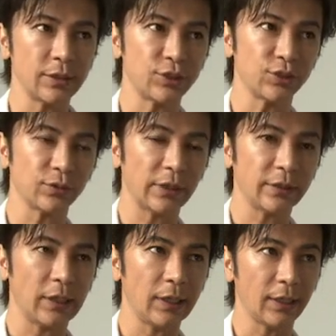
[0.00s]
週間
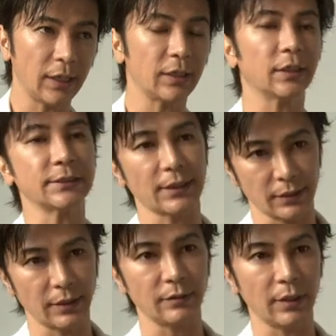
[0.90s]
に2回から3
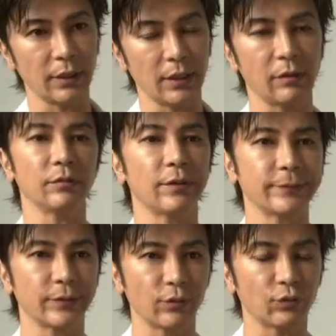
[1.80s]
回ぐらいやるんで
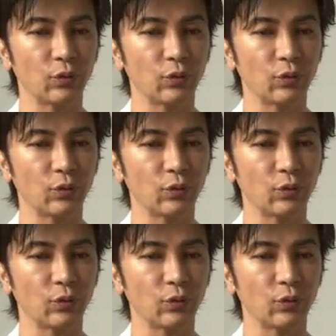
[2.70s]
すけど、